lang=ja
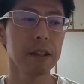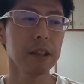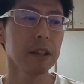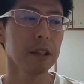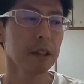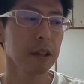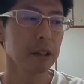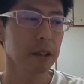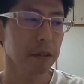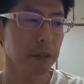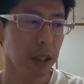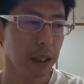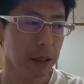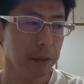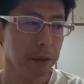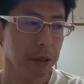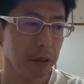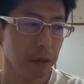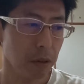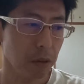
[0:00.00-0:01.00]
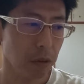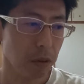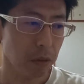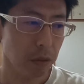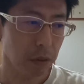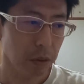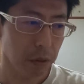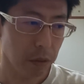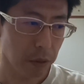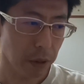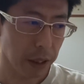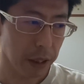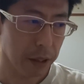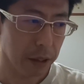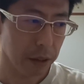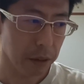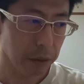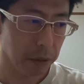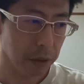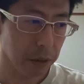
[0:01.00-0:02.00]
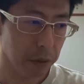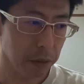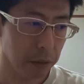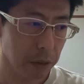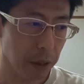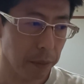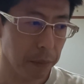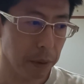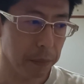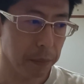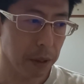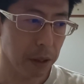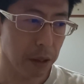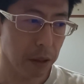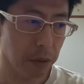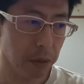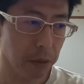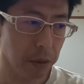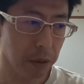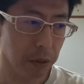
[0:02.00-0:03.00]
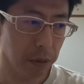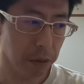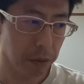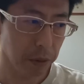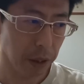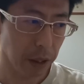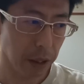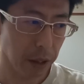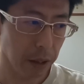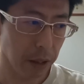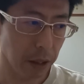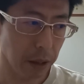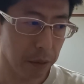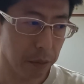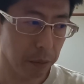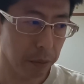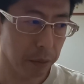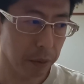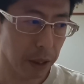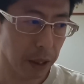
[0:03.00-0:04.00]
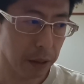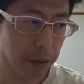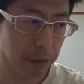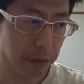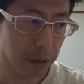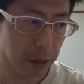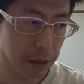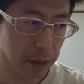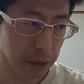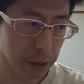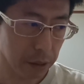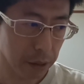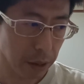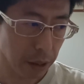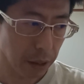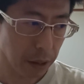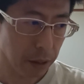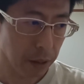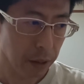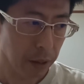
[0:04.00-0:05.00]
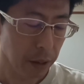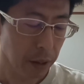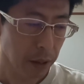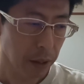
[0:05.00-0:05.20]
その頭の供給の話をすると、やっぱりまあ、こういう風になるものがあるんですが、